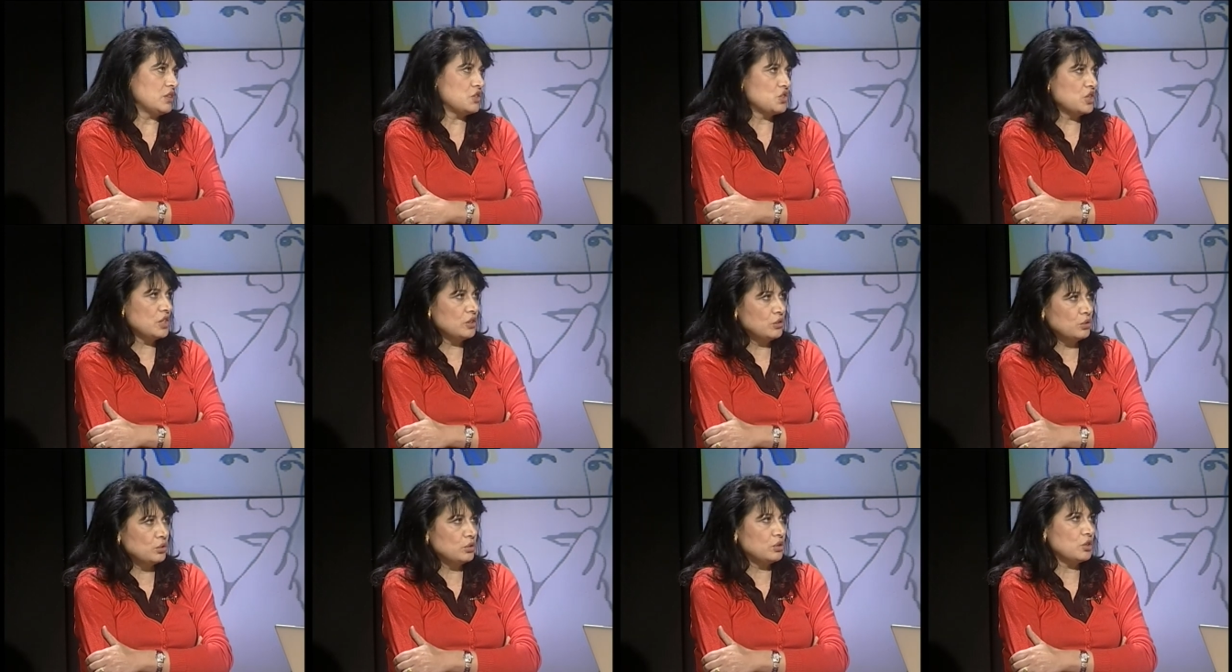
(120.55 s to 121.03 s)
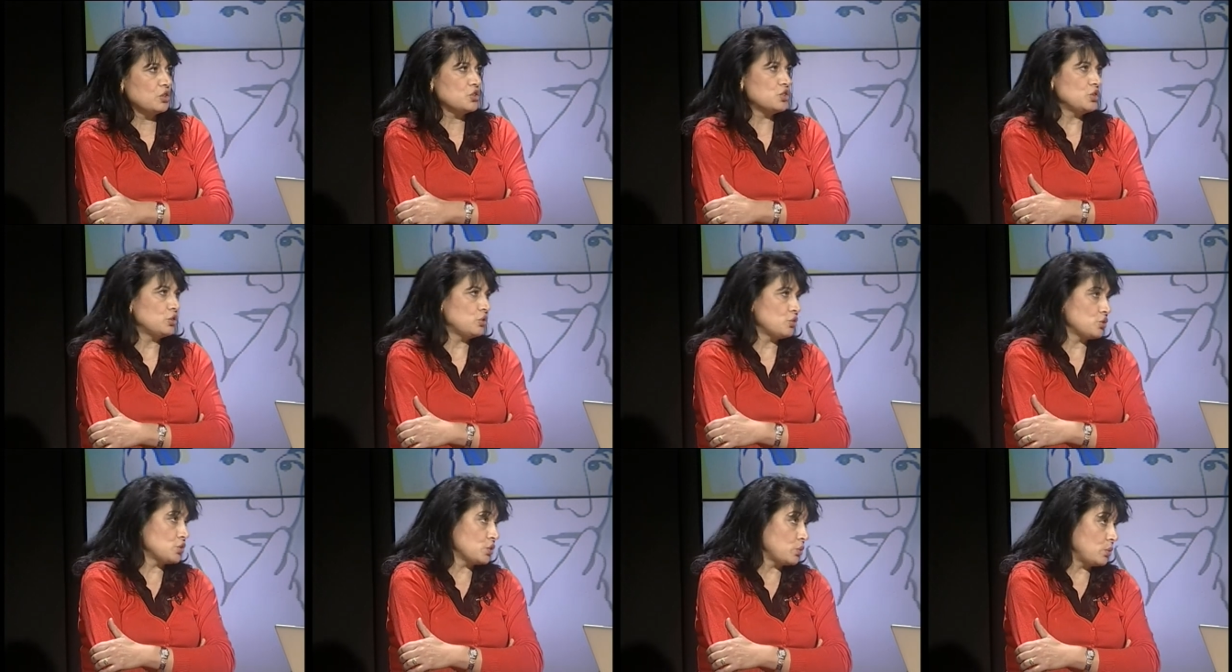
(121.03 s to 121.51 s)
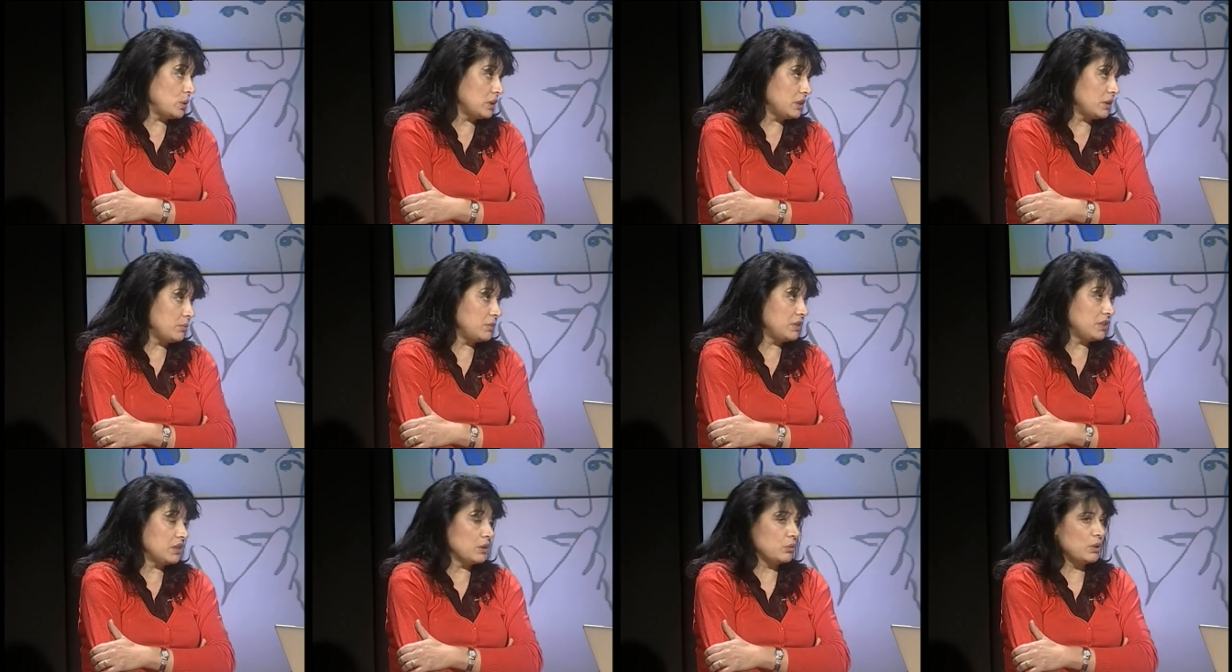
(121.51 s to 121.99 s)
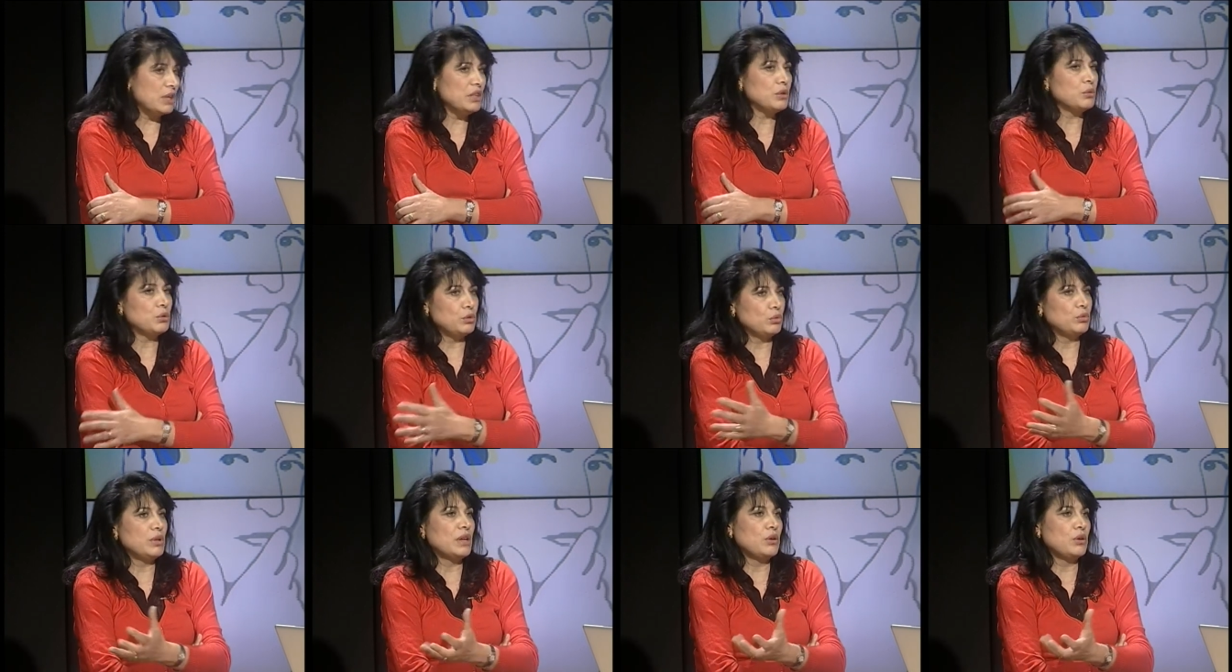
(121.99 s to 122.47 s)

300-350 metri quadri, quindi una